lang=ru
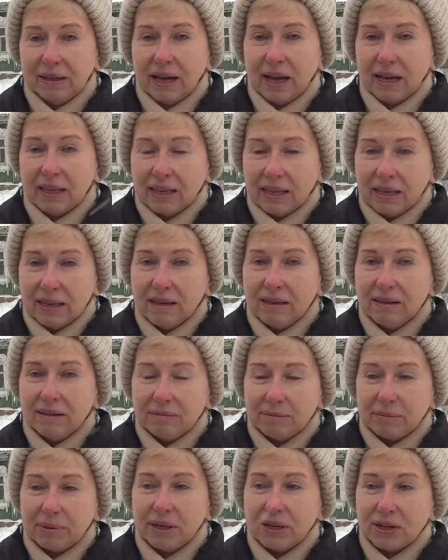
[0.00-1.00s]
они
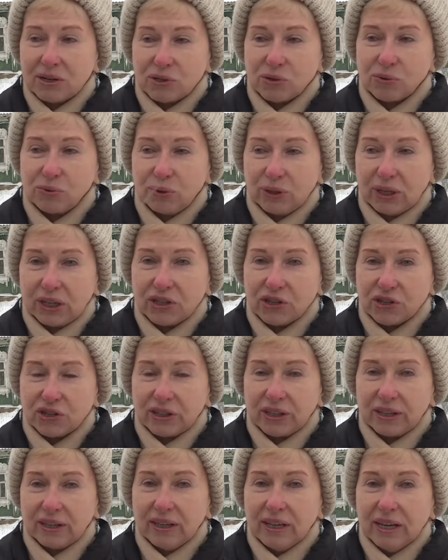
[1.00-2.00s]
были
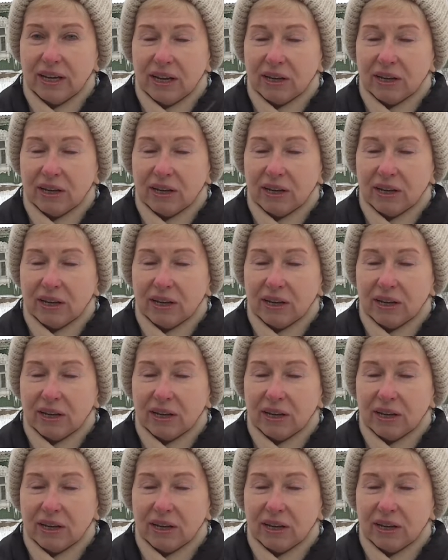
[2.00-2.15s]
раскулачены.